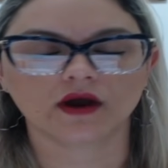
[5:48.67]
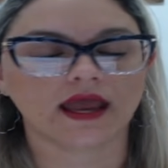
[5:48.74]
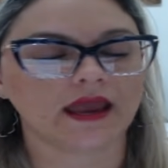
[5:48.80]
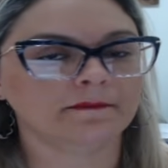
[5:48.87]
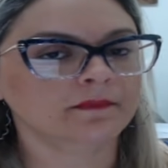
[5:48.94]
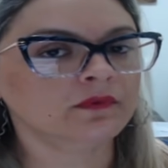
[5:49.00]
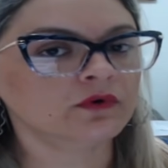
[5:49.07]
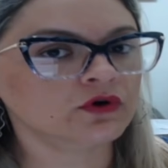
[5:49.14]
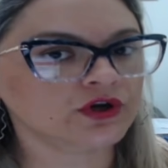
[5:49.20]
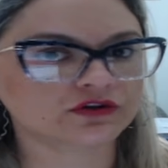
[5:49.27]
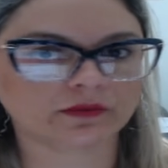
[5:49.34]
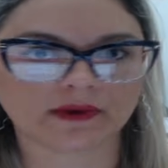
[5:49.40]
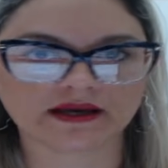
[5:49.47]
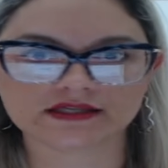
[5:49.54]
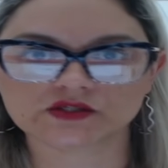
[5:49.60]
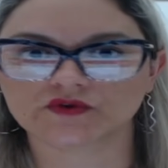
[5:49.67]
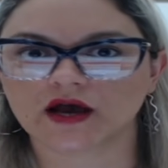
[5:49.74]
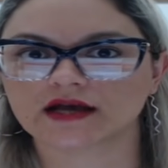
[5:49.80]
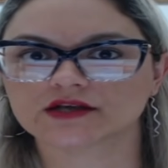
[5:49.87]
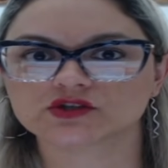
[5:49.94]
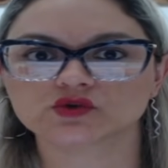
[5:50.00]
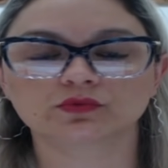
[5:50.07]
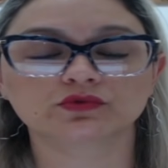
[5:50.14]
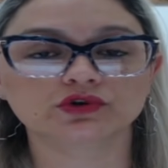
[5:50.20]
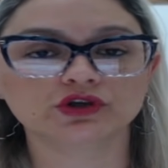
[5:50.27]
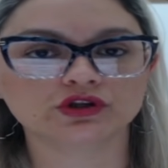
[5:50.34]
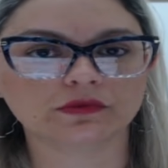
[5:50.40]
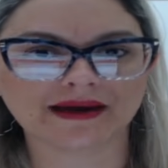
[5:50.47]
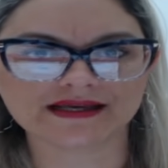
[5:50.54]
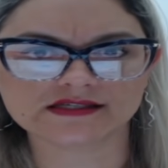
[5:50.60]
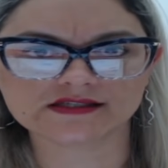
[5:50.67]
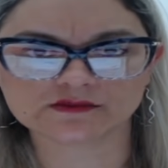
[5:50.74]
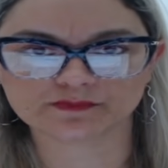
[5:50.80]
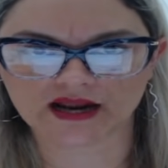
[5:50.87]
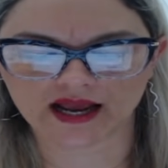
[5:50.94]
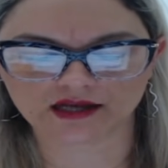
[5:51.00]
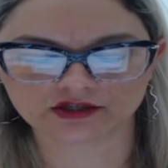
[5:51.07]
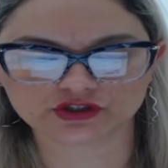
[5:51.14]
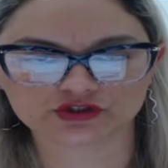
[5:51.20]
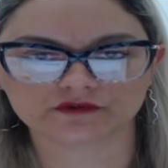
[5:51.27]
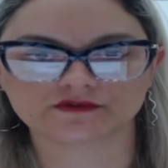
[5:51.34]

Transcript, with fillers: É muito mais fácil, muito mais prático.